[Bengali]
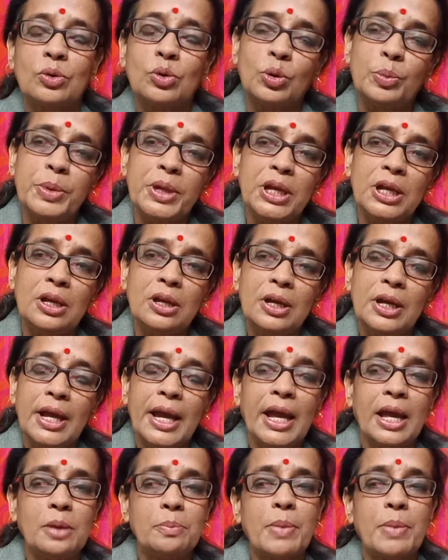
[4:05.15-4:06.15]
কবি
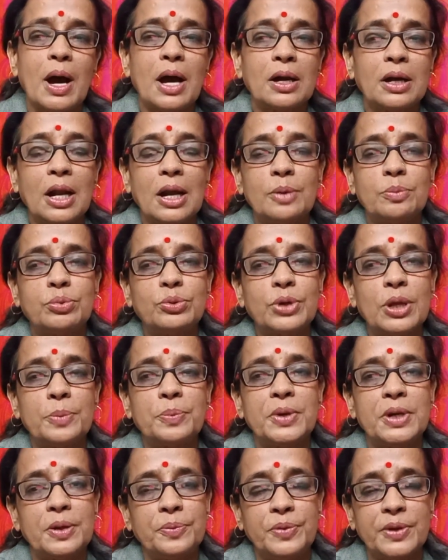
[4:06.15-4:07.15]
এই বাংলার বুকে
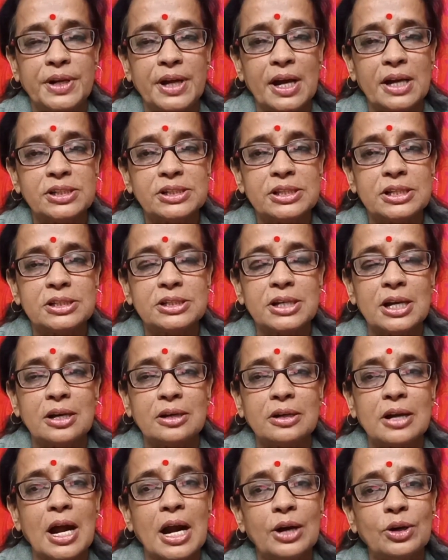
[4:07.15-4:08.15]
ফিরে ফিরে আসতে চান
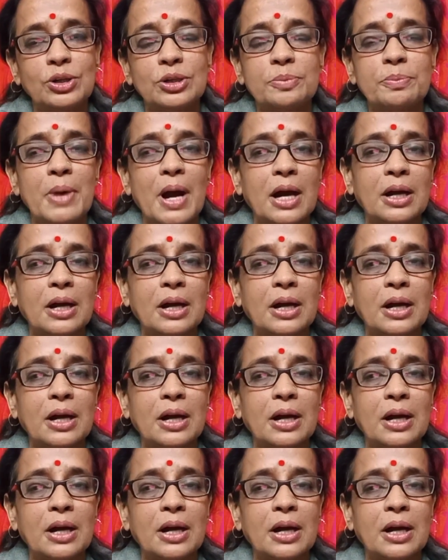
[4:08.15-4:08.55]
কারণ